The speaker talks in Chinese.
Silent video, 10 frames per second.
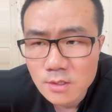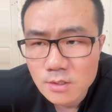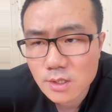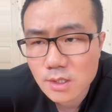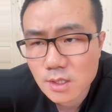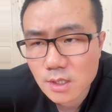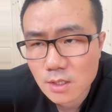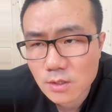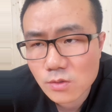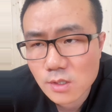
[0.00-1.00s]
所以这
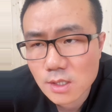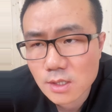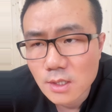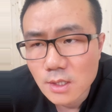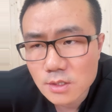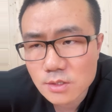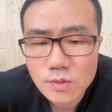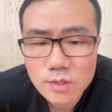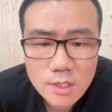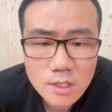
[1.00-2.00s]
很多
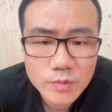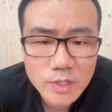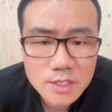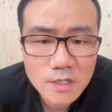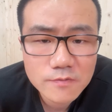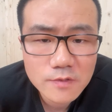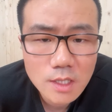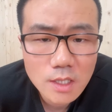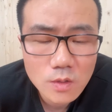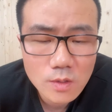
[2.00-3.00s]
球星的比赛风
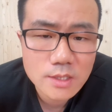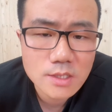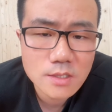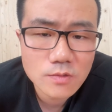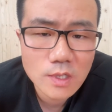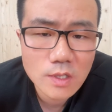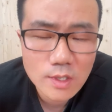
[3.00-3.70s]
格都很吸引我。